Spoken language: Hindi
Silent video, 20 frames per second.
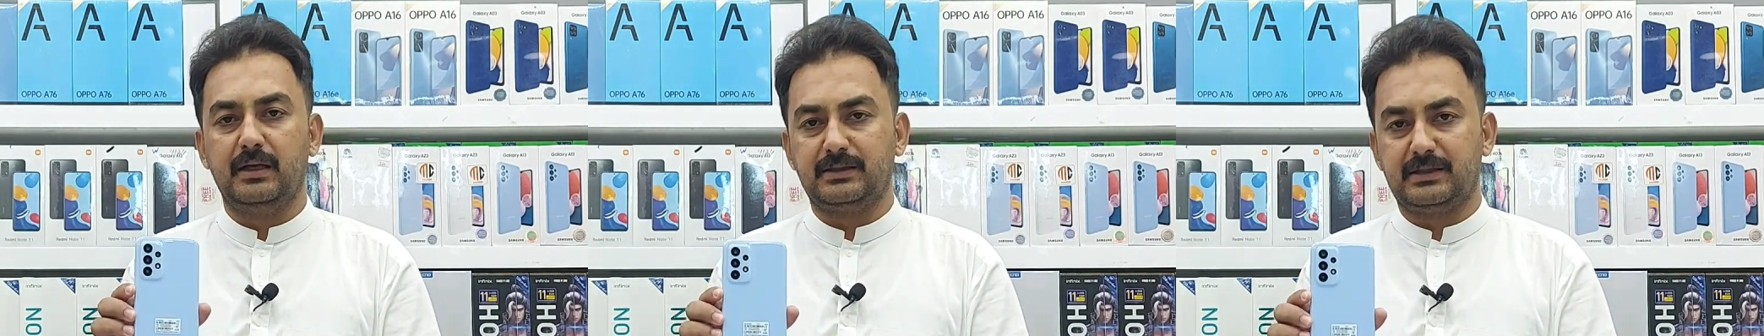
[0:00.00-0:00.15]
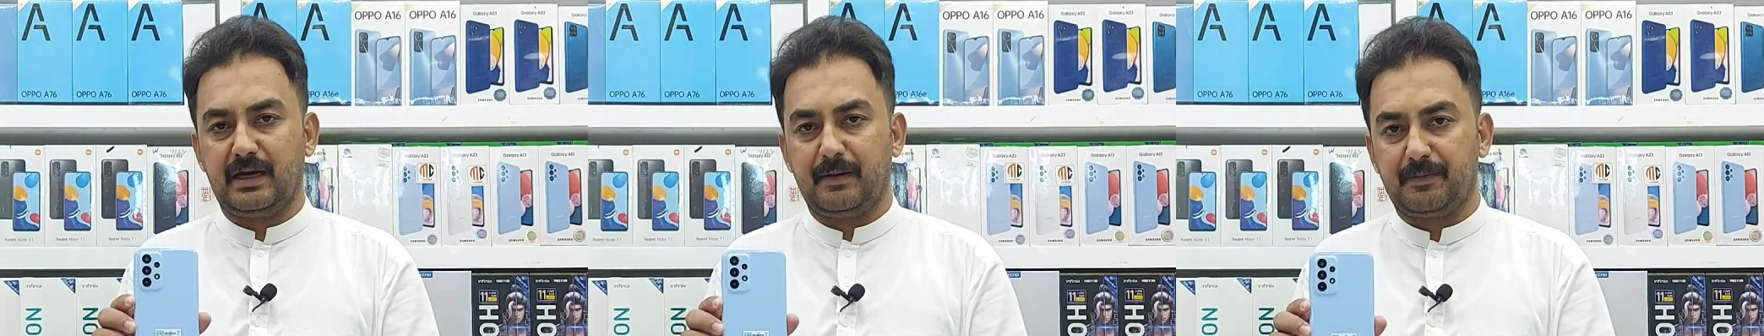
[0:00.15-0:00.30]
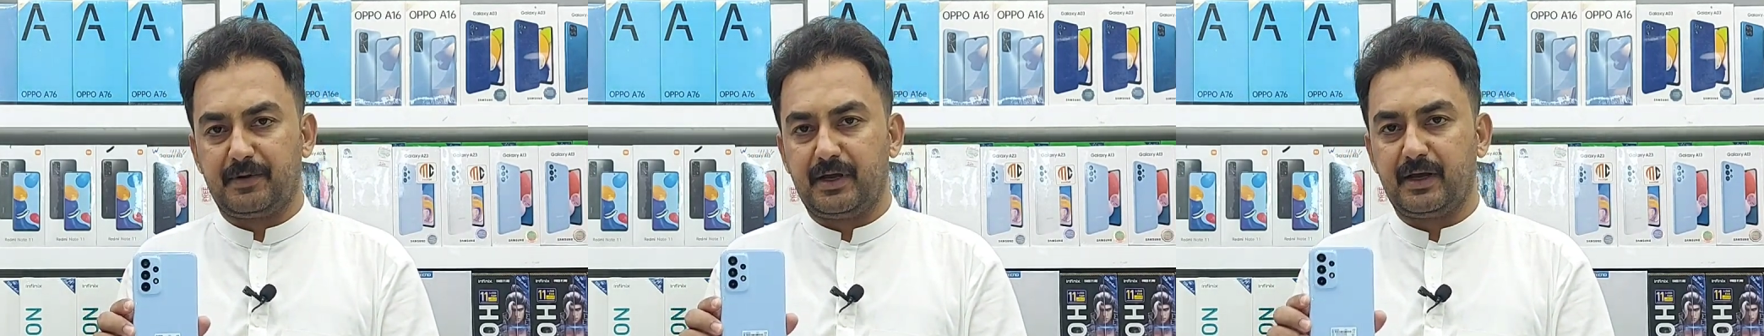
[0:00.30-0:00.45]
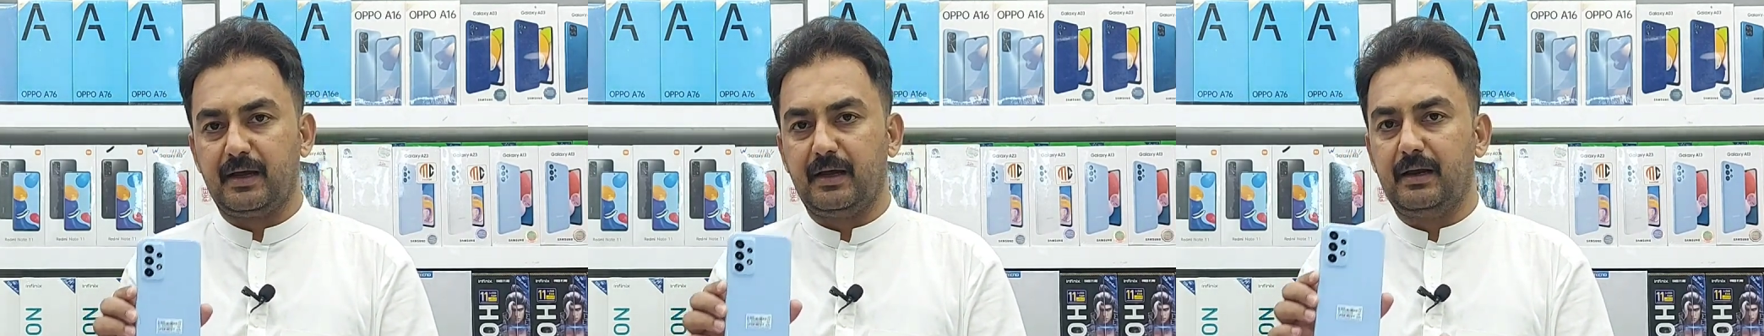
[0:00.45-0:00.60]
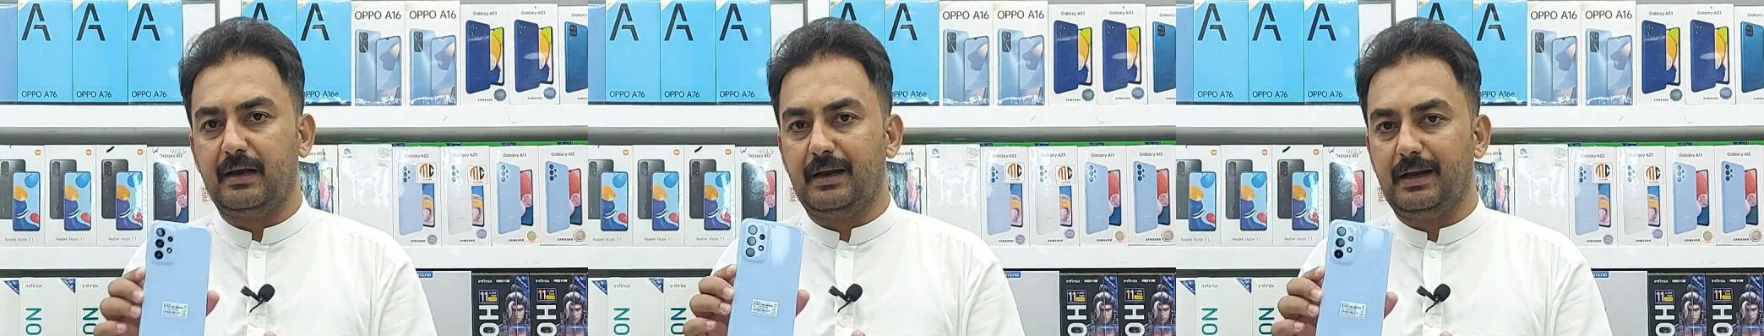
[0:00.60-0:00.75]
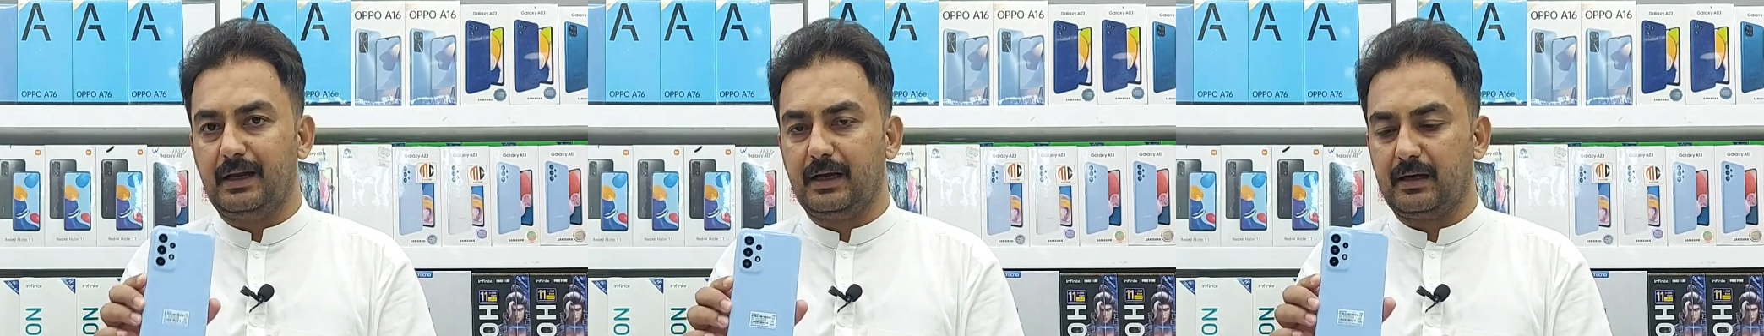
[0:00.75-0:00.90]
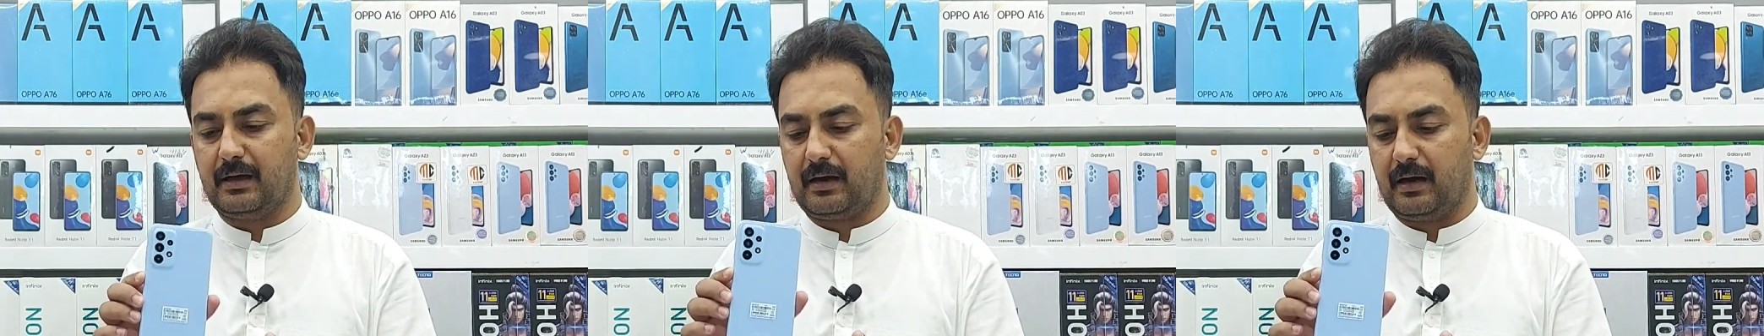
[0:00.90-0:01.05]
स्नैपड्रैगन
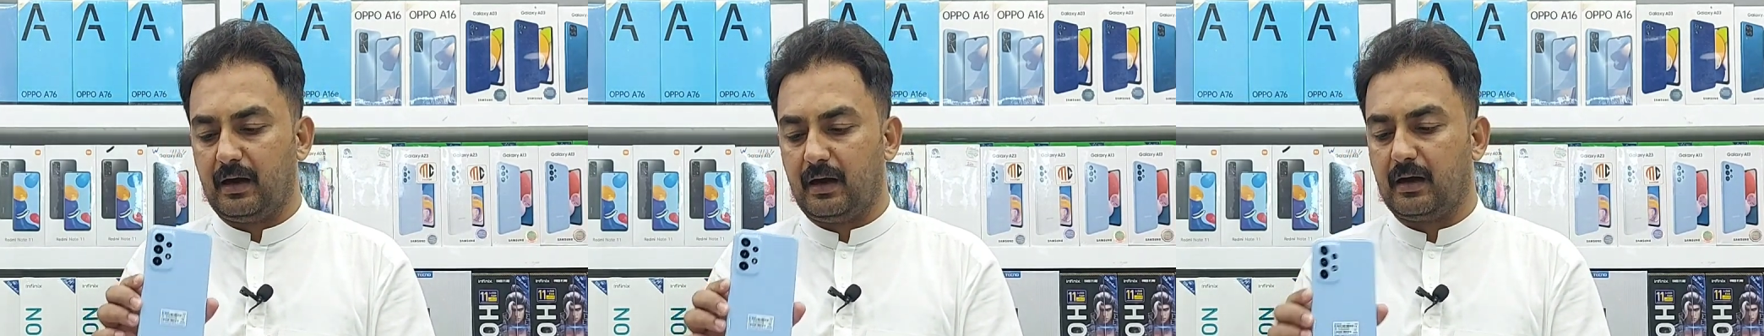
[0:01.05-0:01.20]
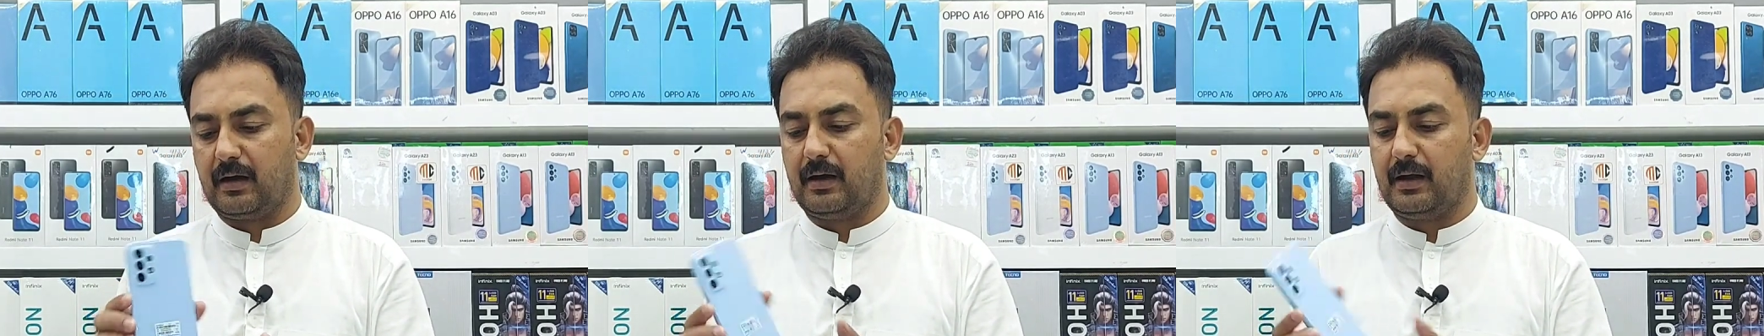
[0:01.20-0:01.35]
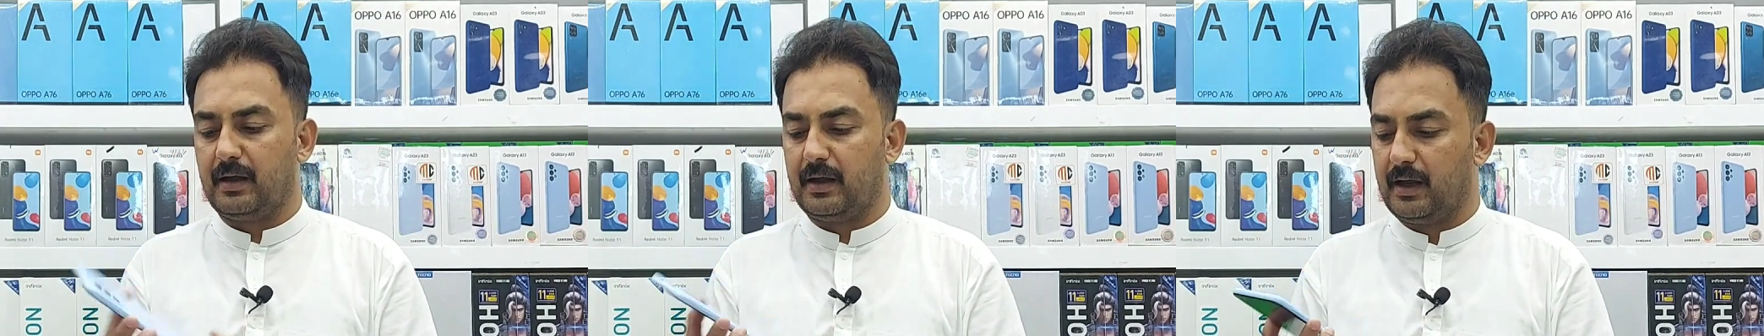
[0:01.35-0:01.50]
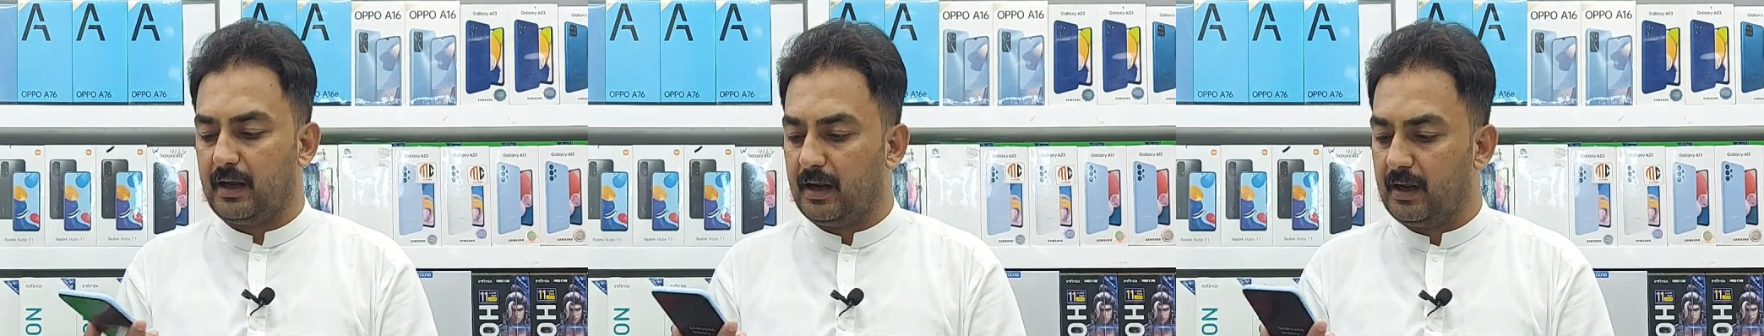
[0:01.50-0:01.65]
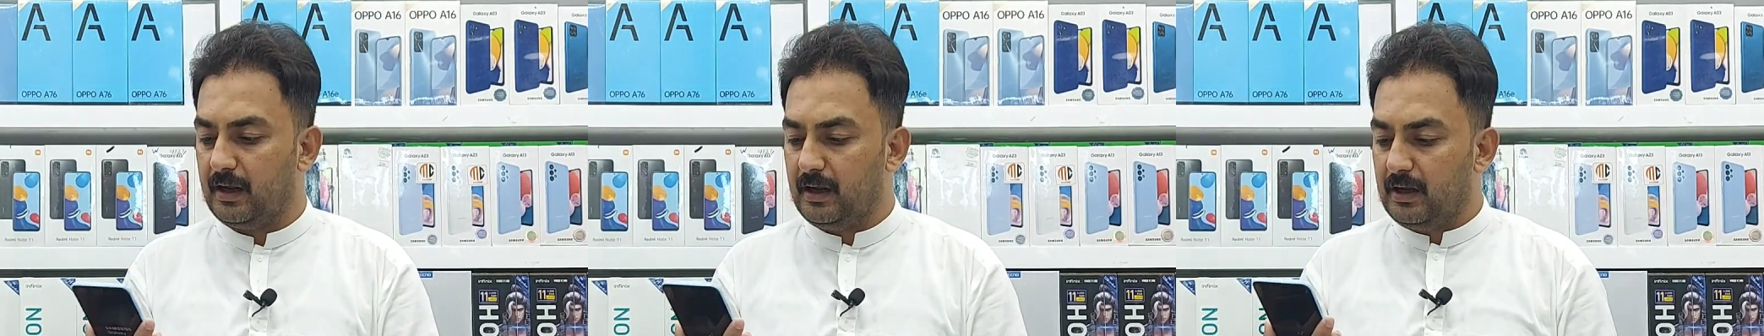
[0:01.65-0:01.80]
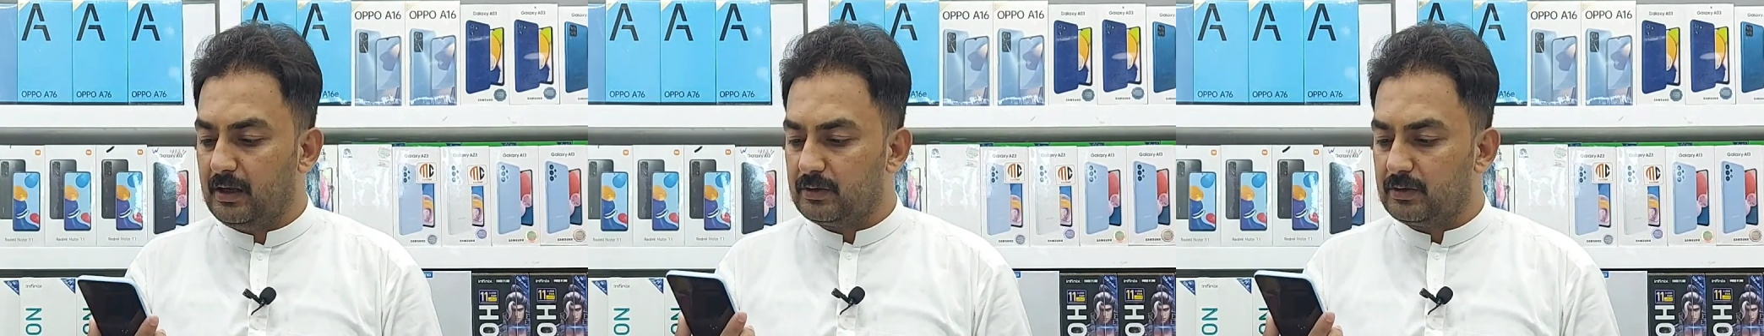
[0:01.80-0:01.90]
लेकर आ गए हैं